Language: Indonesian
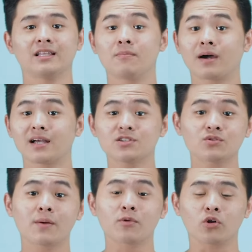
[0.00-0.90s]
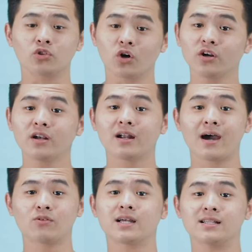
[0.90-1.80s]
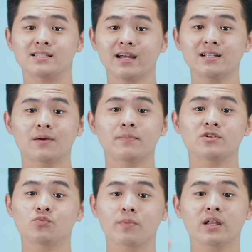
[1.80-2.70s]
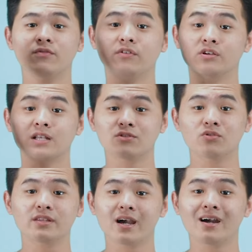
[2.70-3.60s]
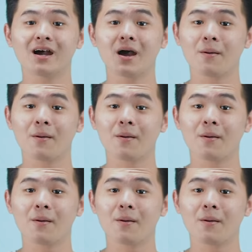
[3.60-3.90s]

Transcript: Terima kasih sudah menonton. Aku Cancan, sampai jumpa di video selanjutnya.